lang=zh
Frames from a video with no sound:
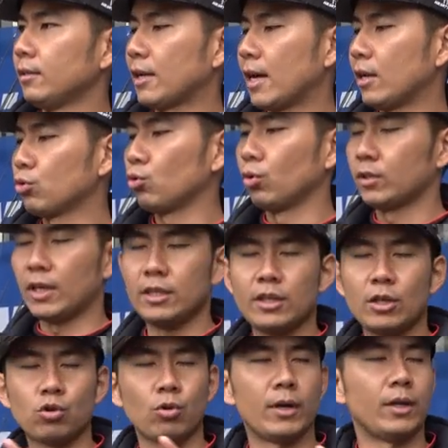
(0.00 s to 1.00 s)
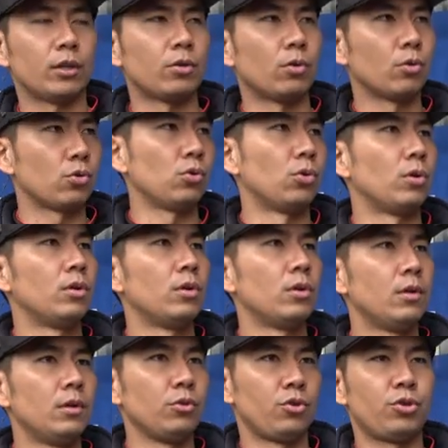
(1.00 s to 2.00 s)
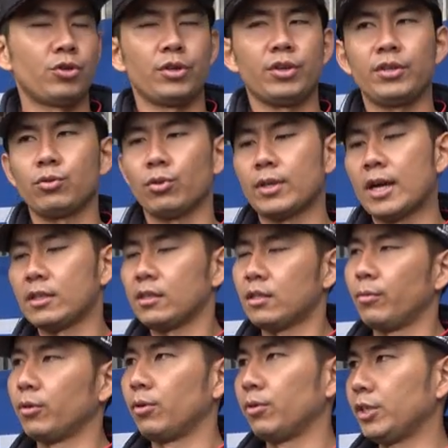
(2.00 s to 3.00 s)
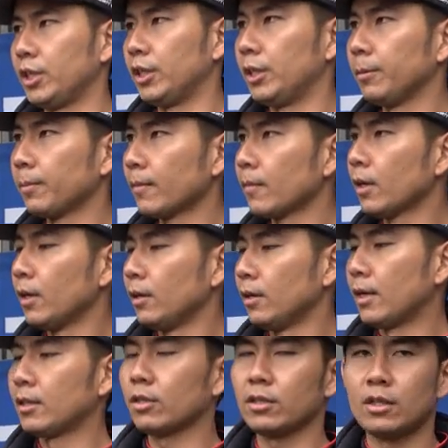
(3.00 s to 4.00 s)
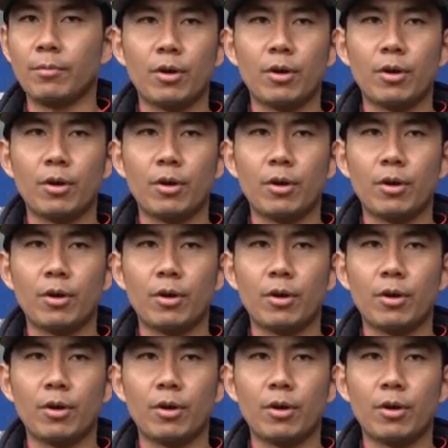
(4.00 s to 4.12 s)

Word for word: 它所呈现出来的动作，去决定说它是什么东西。那这是